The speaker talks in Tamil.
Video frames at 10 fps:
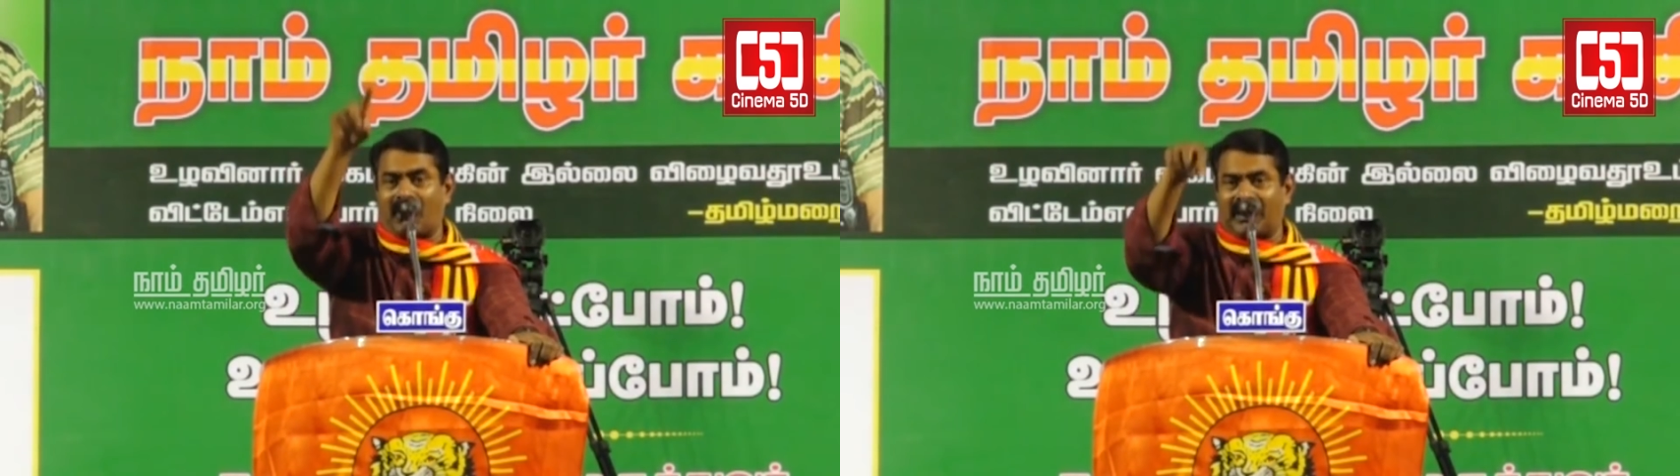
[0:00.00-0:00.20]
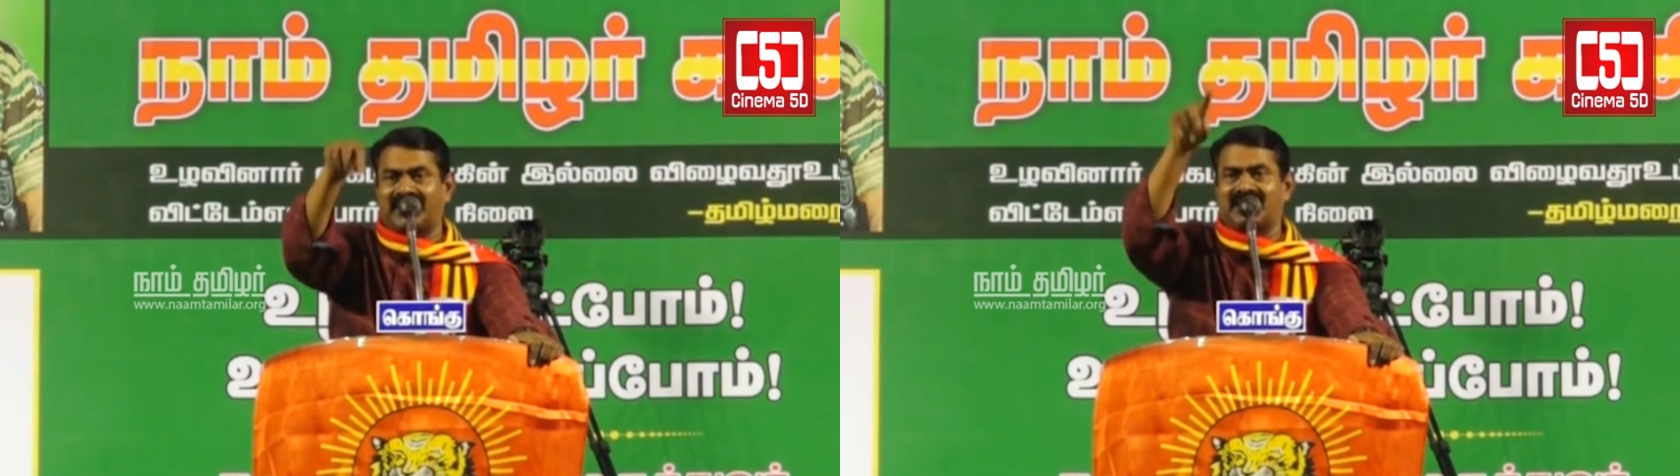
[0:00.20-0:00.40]

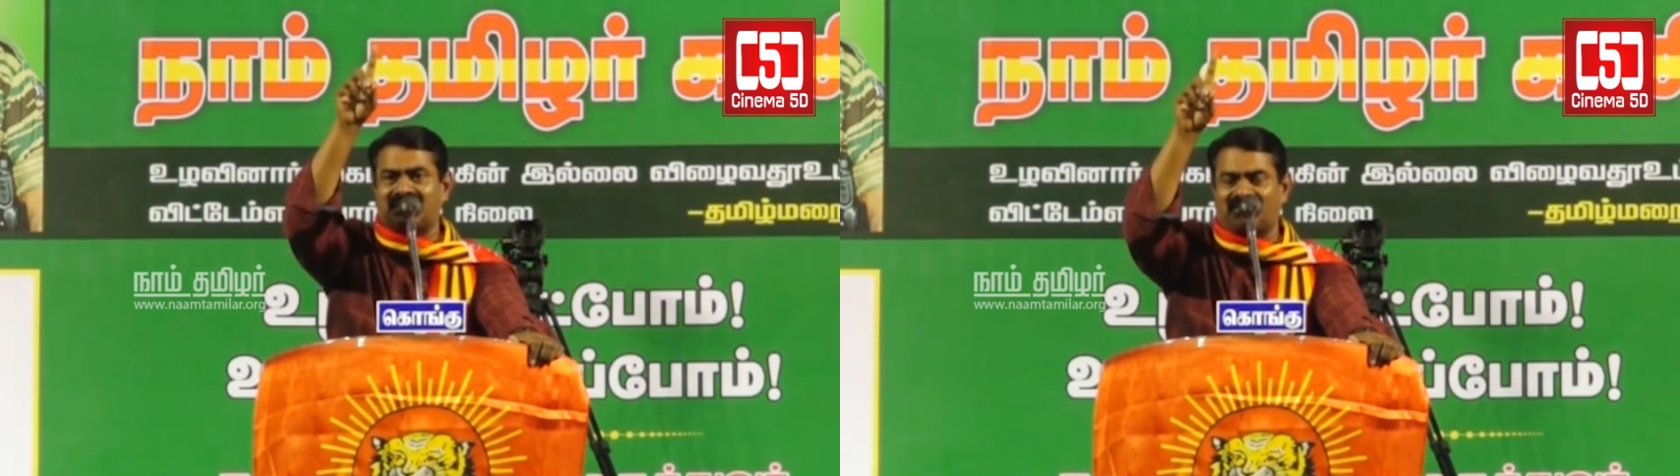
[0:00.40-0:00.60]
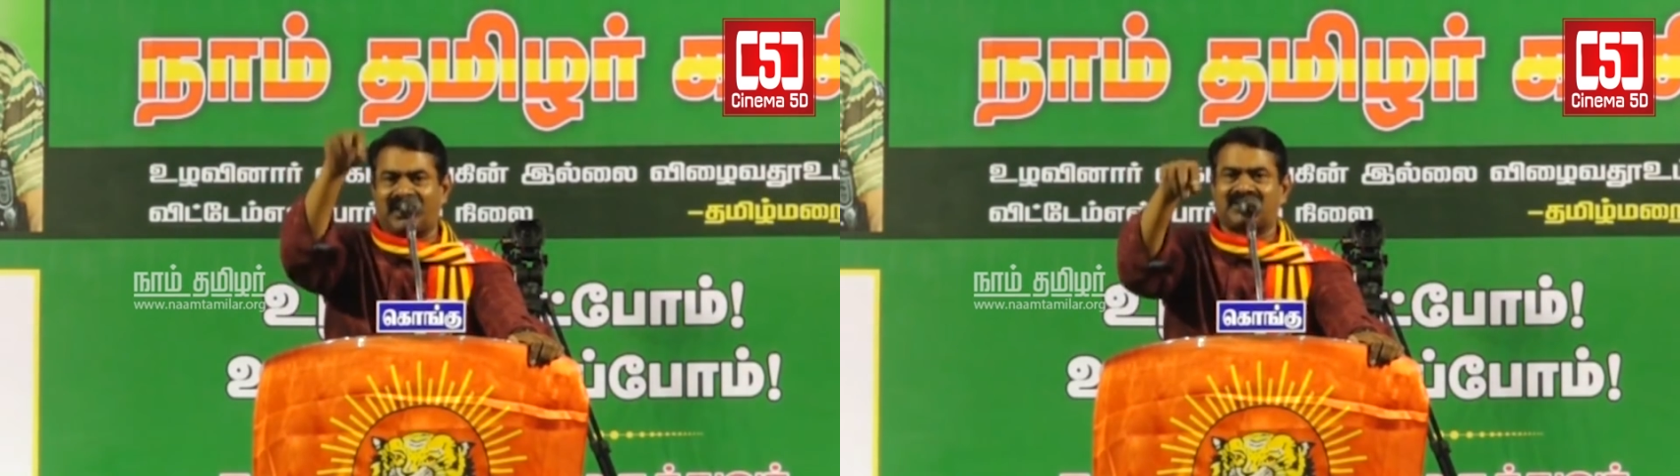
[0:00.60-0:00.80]

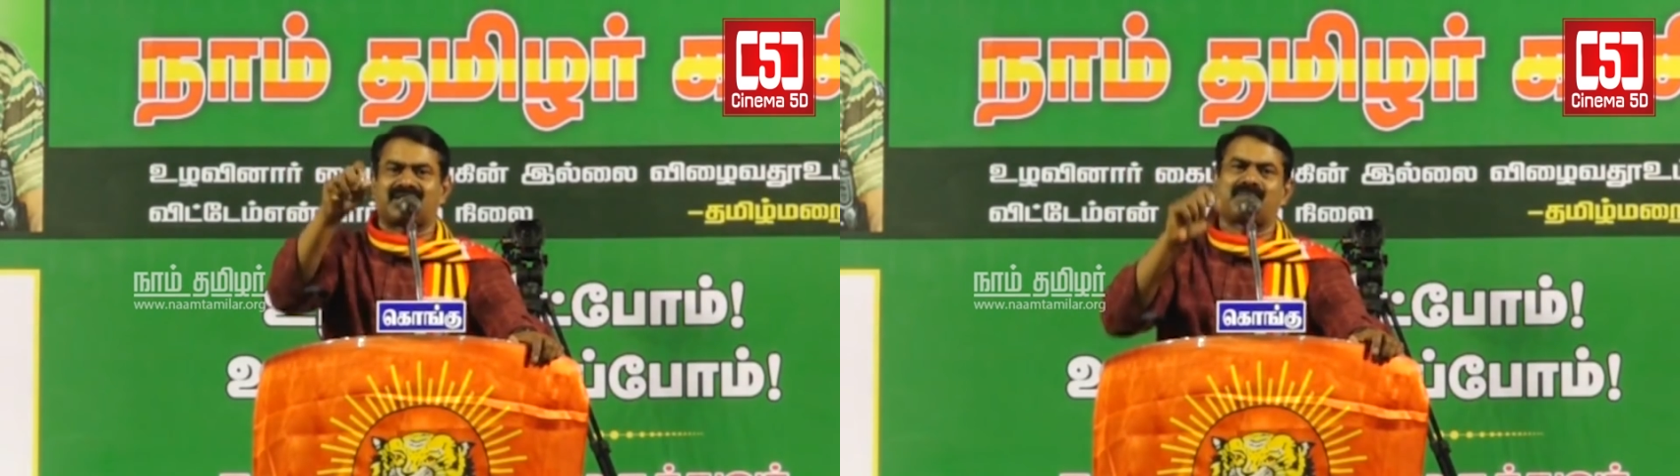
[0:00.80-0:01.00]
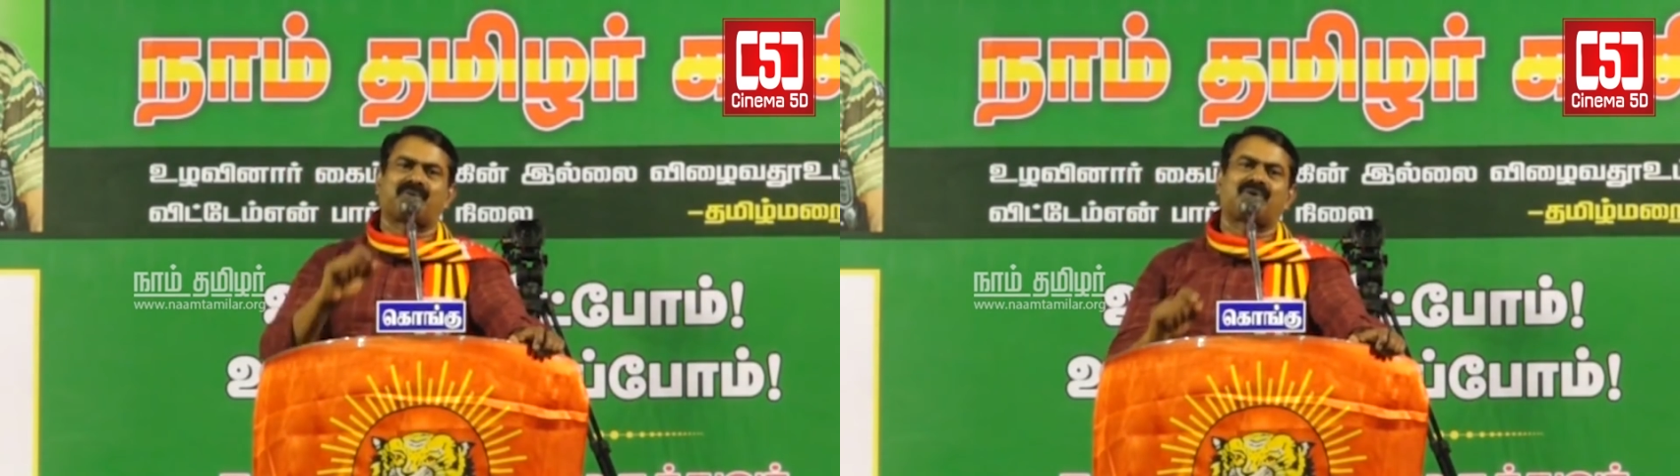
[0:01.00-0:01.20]
மழையின்
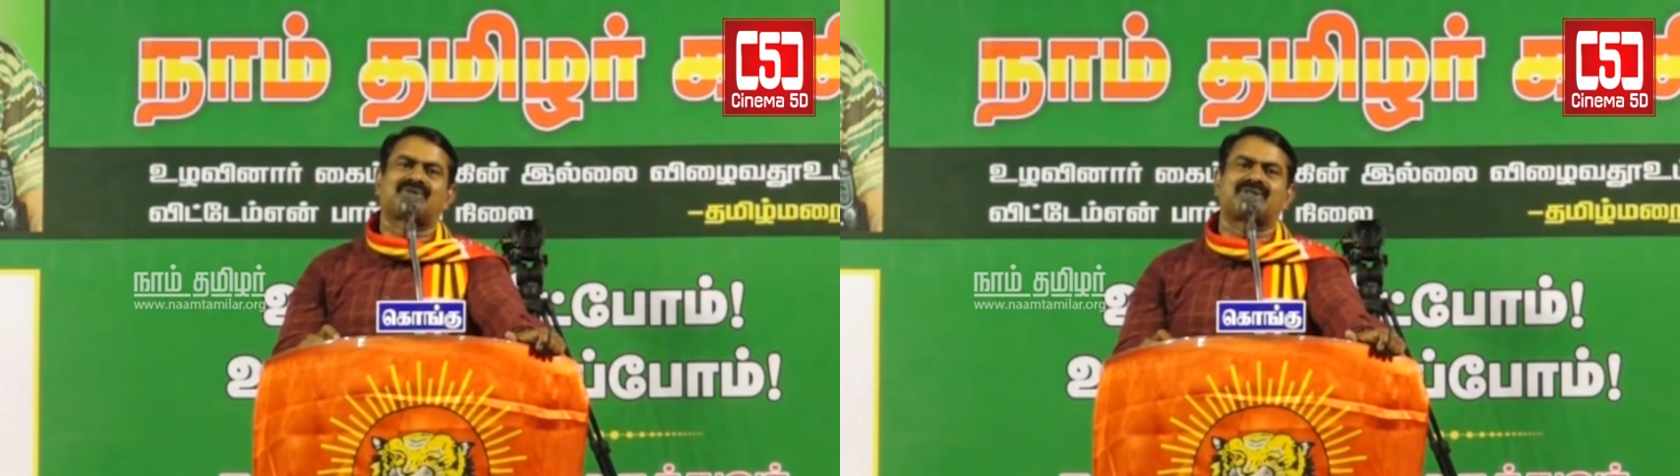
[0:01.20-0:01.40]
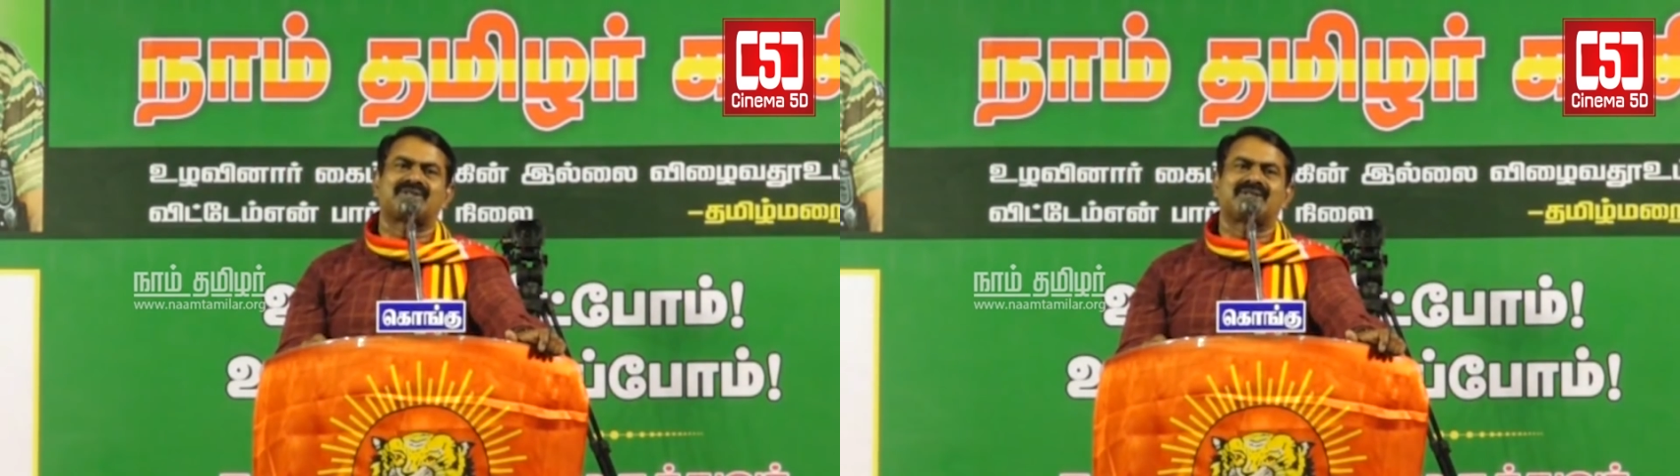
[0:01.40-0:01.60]
வளத்தை
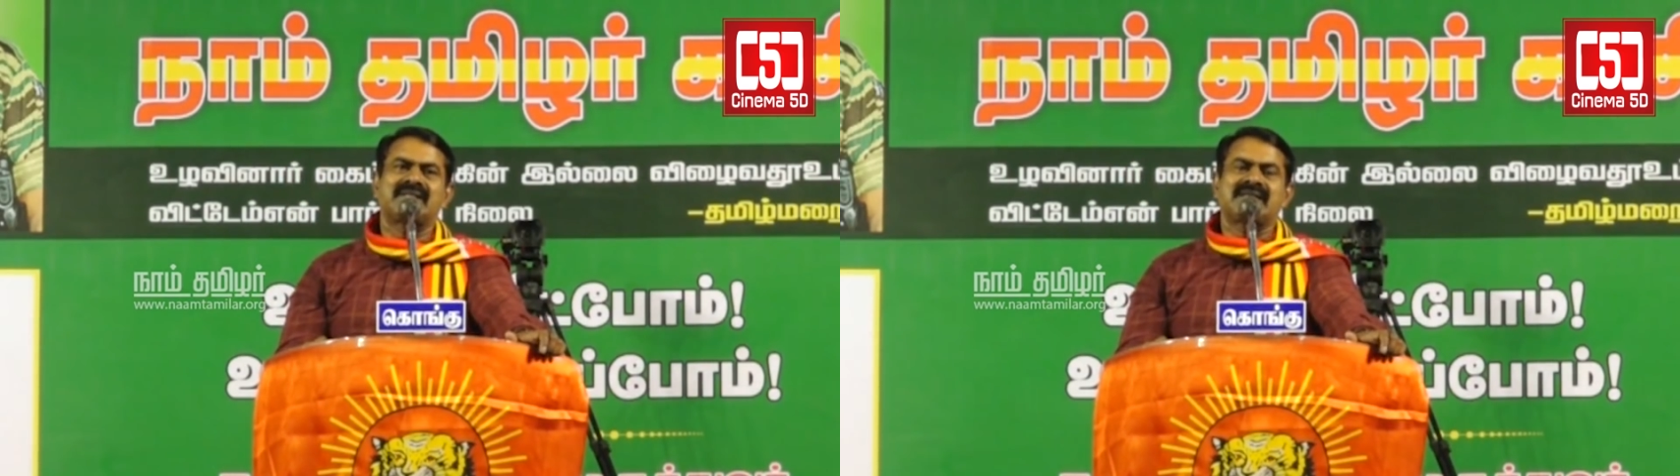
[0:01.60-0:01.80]
பொறுத்தது